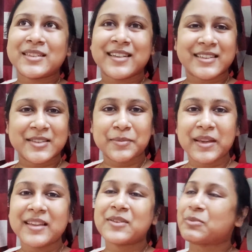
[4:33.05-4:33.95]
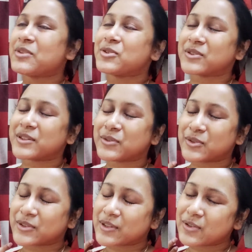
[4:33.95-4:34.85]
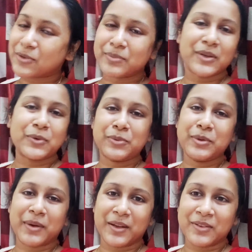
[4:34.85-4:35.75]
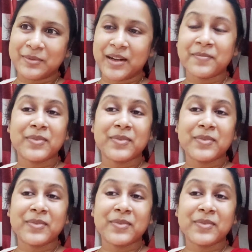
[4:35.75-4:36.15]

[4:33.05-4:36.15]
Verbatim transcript: ট্রাস্ট মি তুমি সত্যি সত্যি তোমরা খুবই ভালো মা